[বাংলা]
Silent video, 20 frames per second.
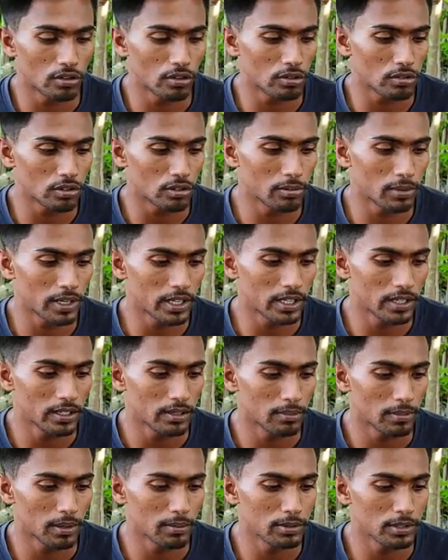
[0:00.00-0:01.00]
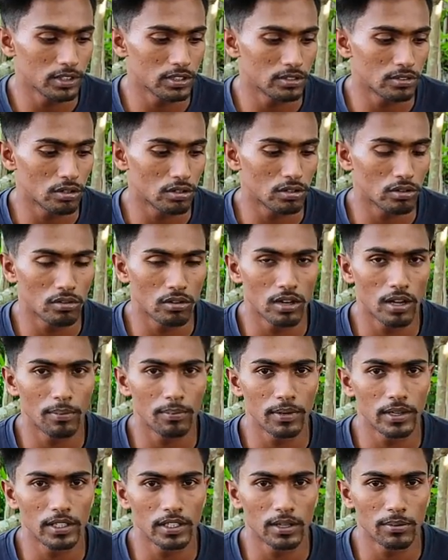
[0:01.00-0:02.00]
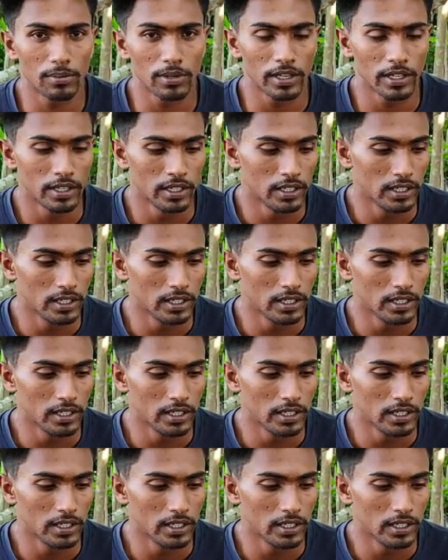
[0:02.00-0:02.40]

করতে পারি বা বিশেষ তথ্যগুলো আপনাদের সামনে